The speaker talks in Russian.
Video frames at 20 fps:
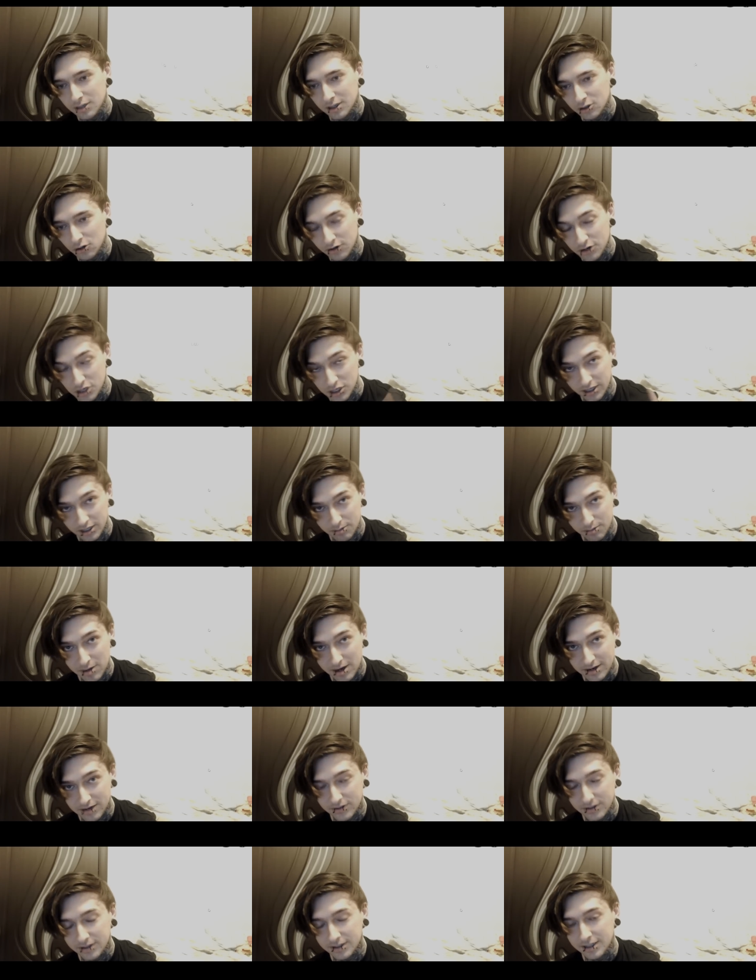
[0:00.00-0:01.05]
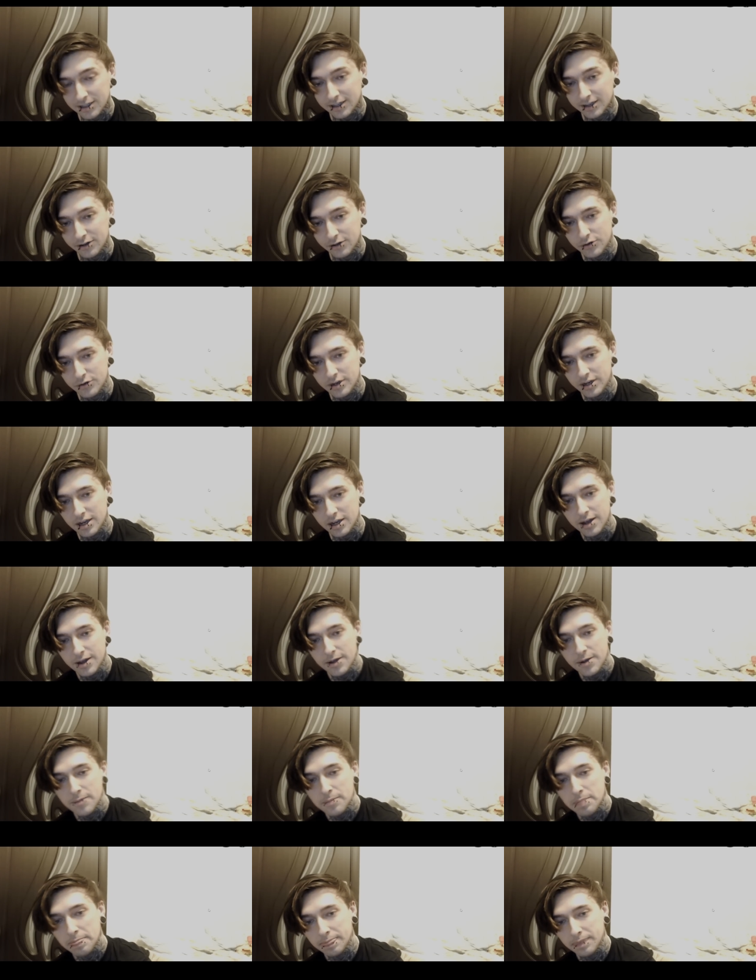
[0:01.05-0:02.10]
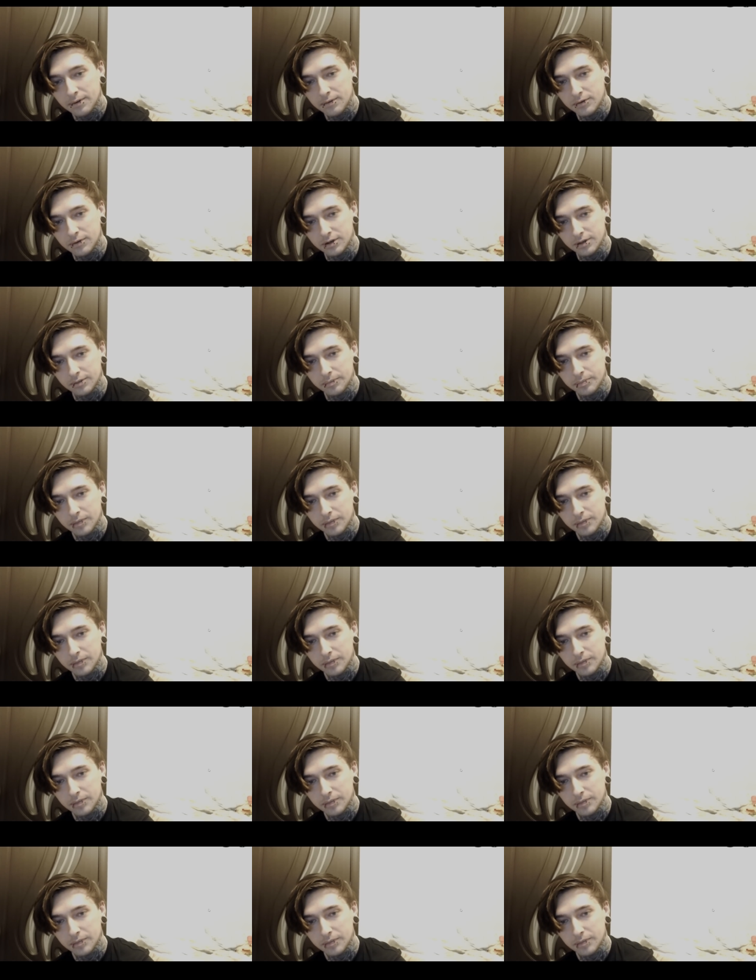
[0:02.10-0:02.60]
вообще надо банить всех таких людей. Вот.